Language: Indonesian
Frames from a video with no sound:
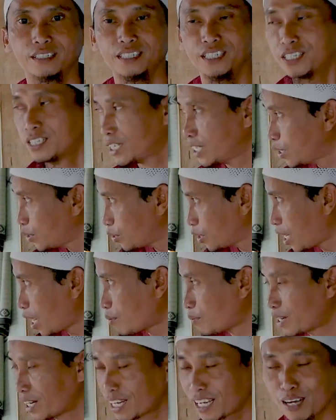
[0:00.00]
Di sini
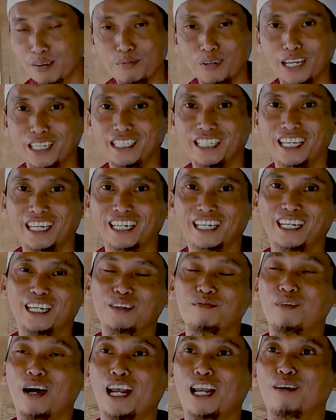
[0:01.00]
juga mereka belajar
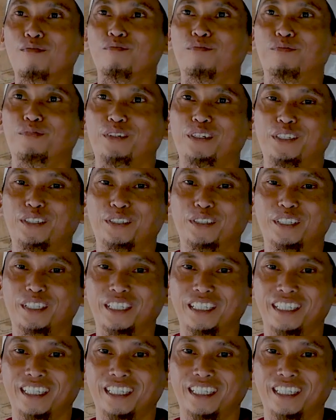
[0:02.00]
kadang malam gitu.